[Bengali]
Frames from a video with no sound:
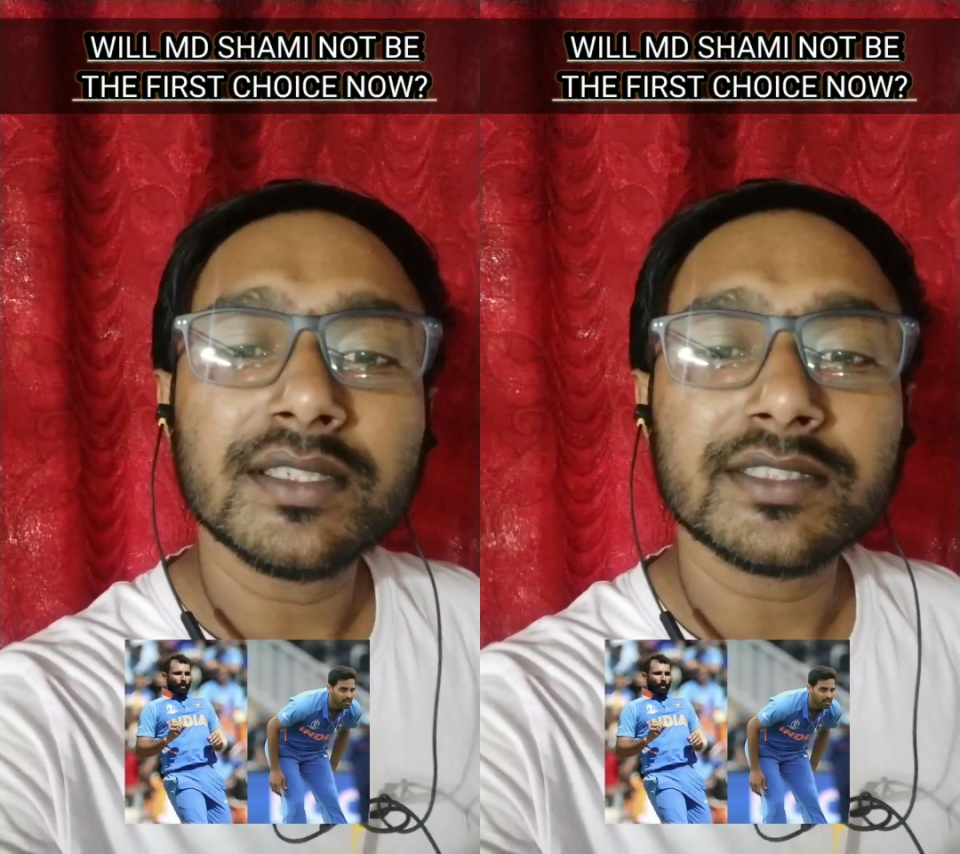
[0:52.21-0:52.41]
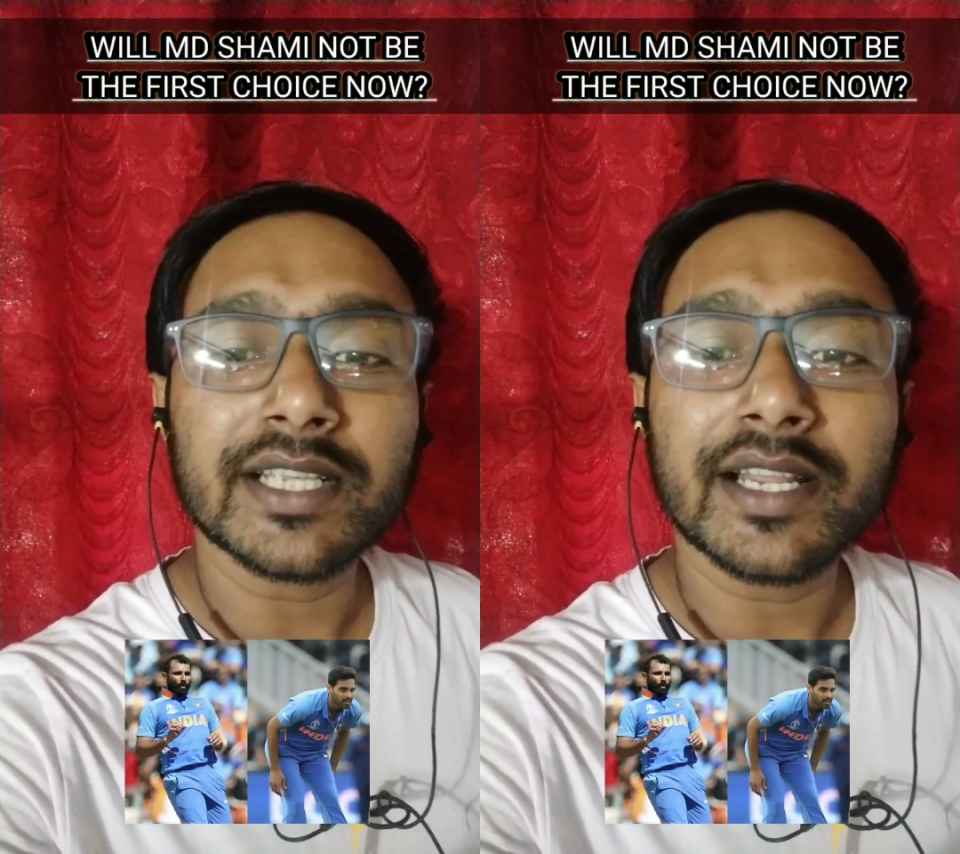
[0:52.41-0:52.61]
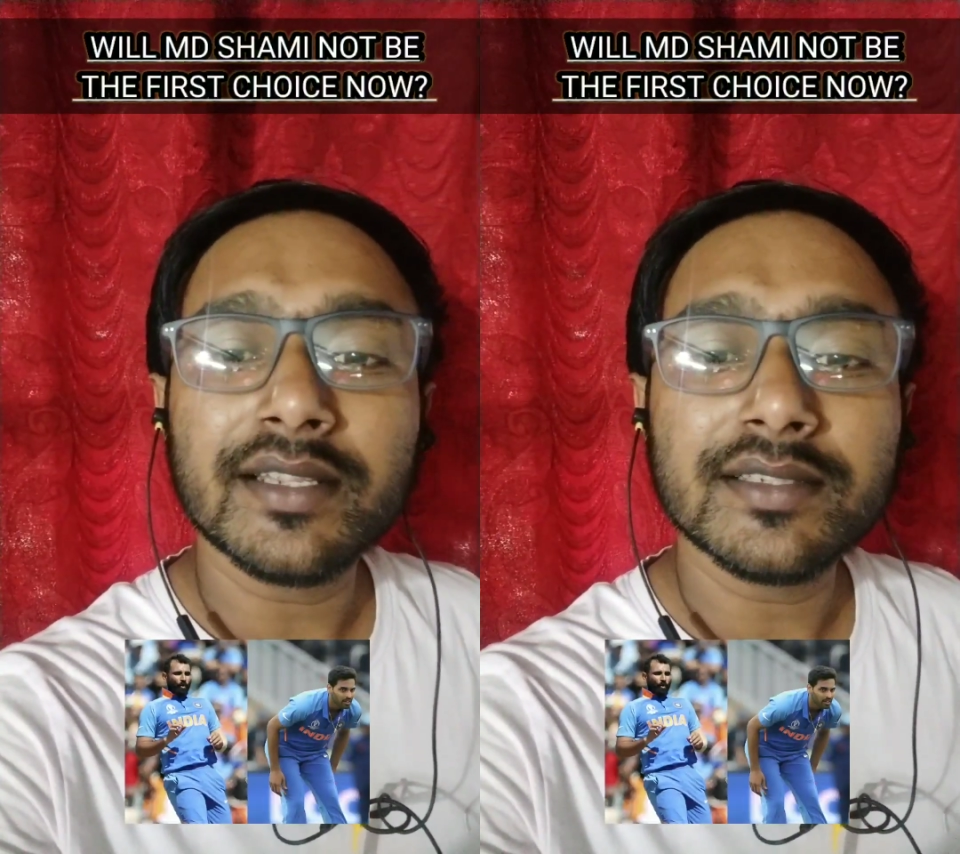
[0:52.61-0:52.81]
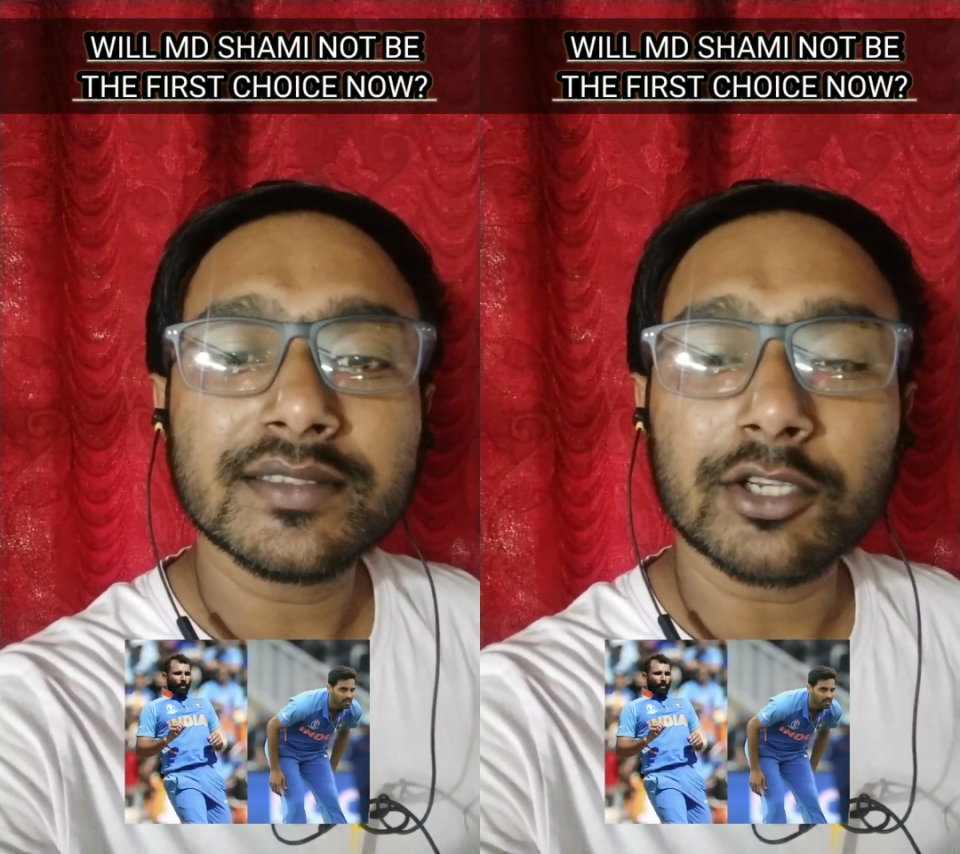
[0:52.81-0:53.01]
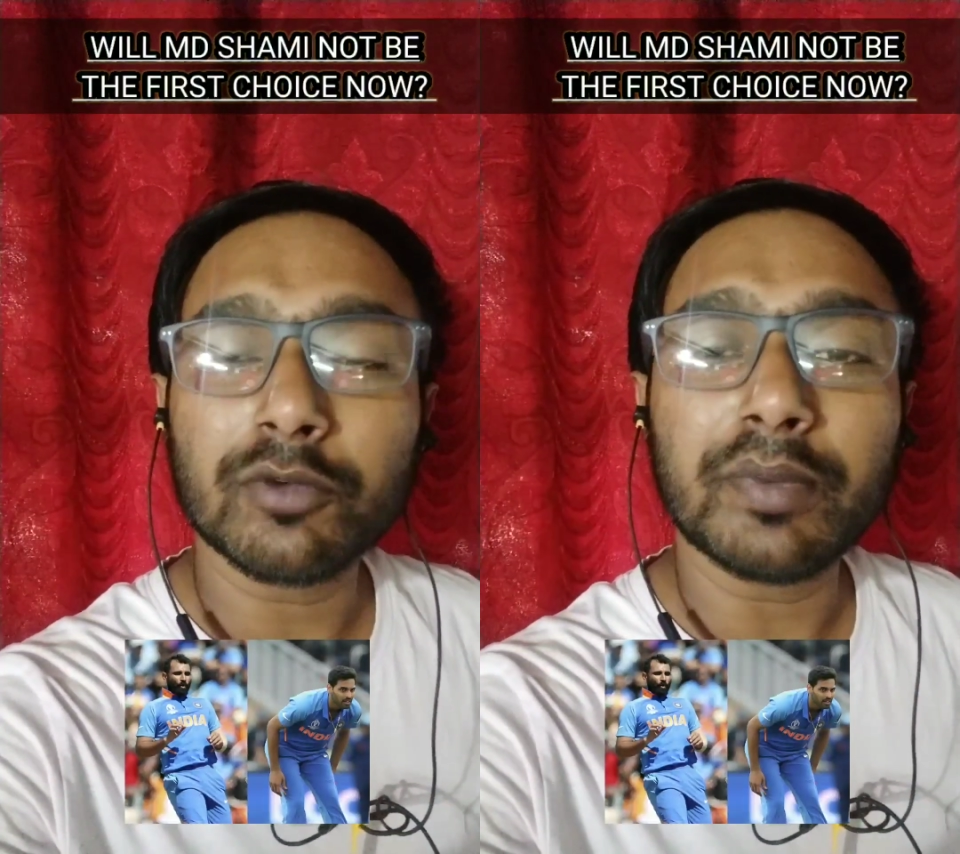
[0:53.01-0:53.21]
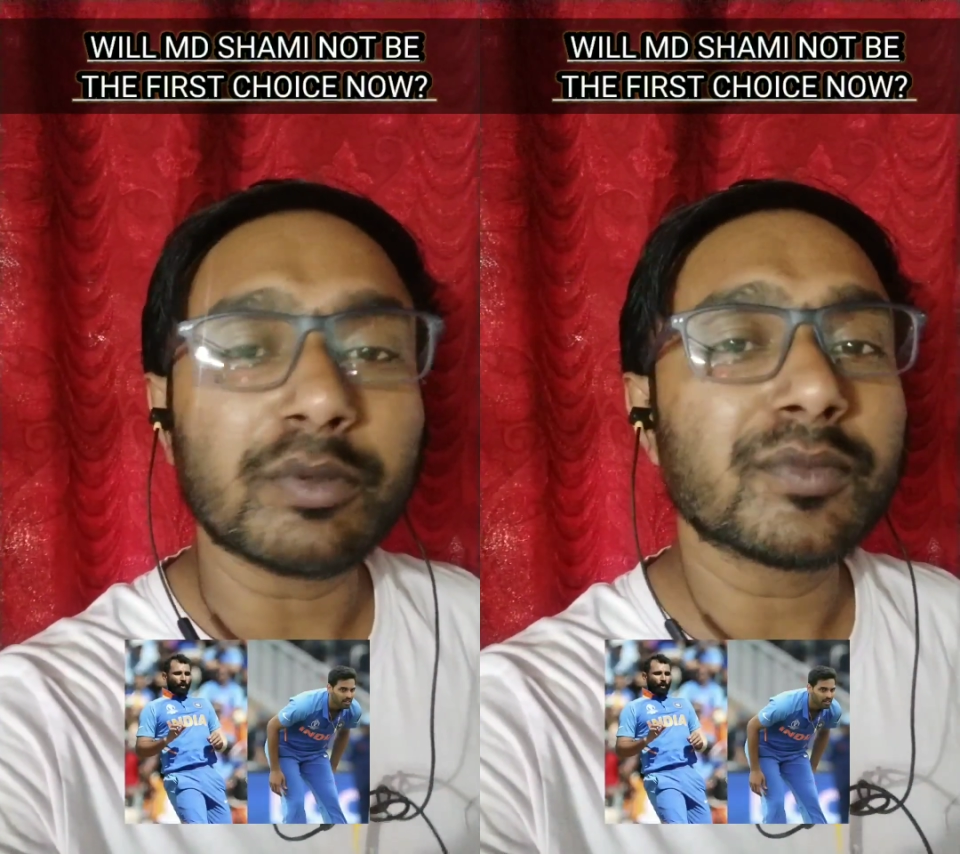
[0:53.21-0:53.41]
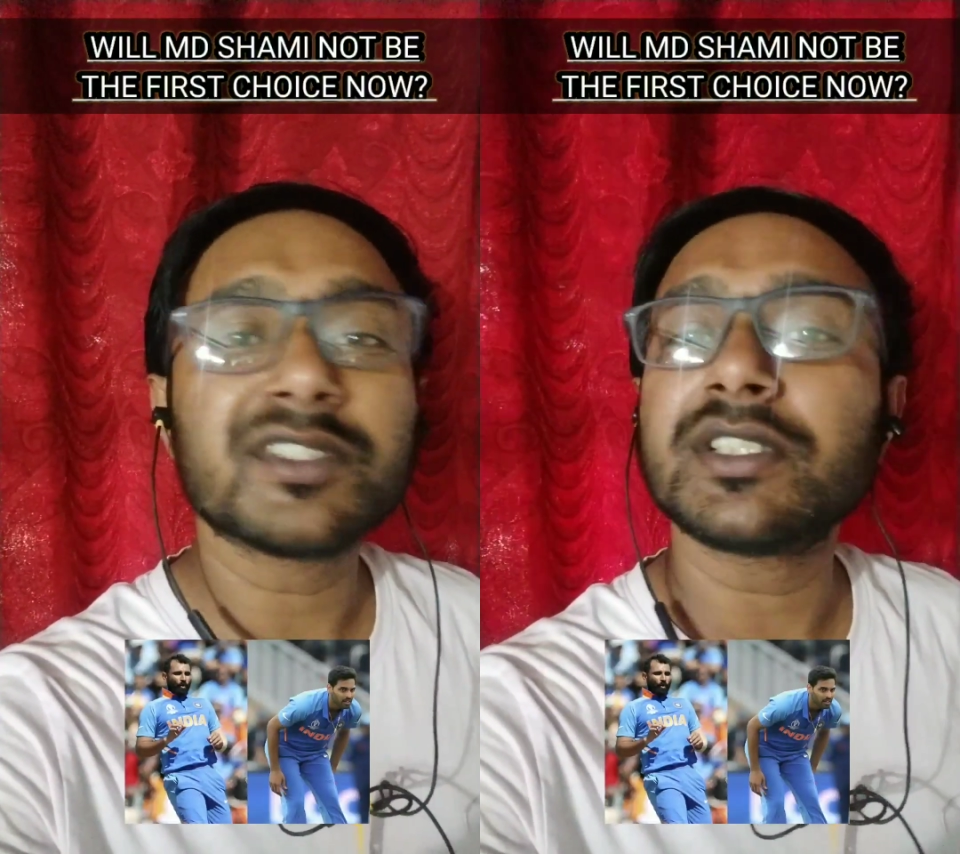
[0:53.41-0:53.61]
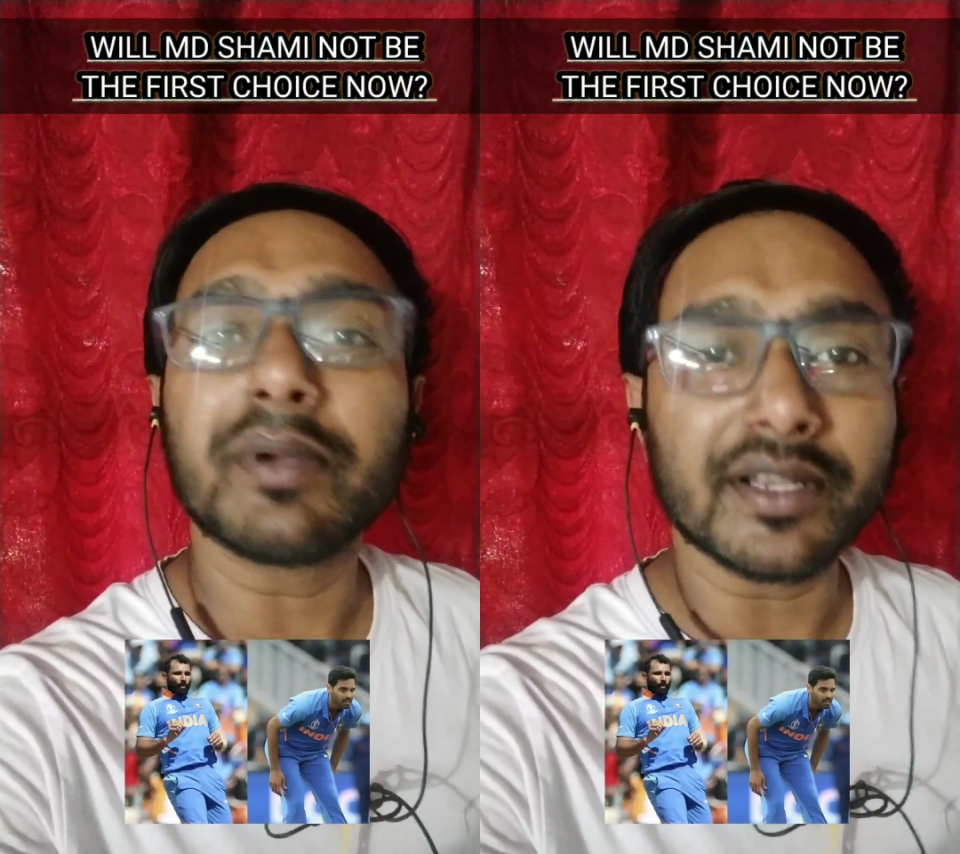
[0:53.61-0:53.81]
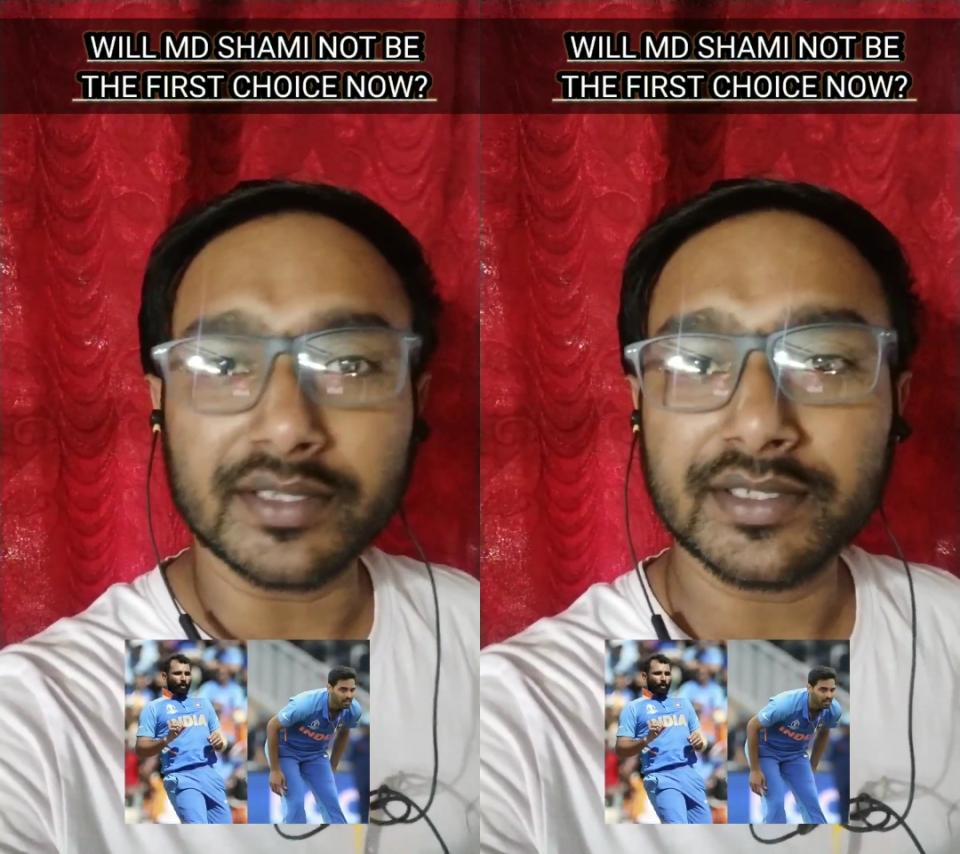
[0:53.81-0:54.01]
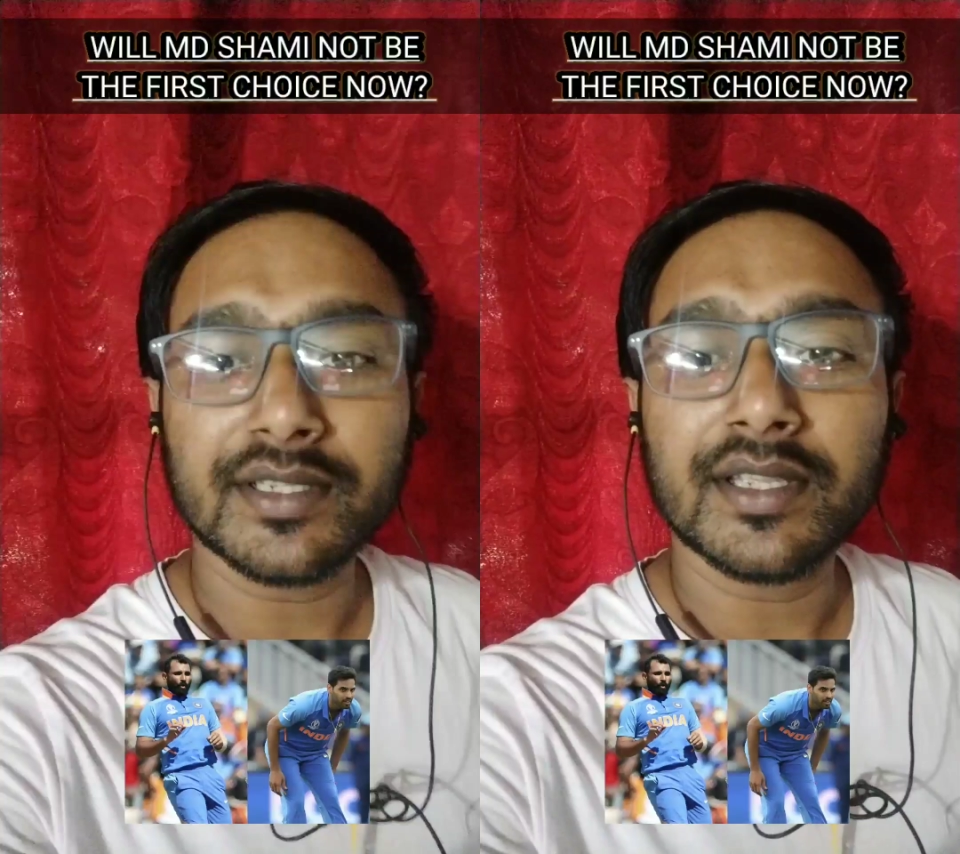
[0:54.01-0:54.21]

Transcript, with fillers: সেখানে সেরকম পারফরমেন্স দিতে পারেনি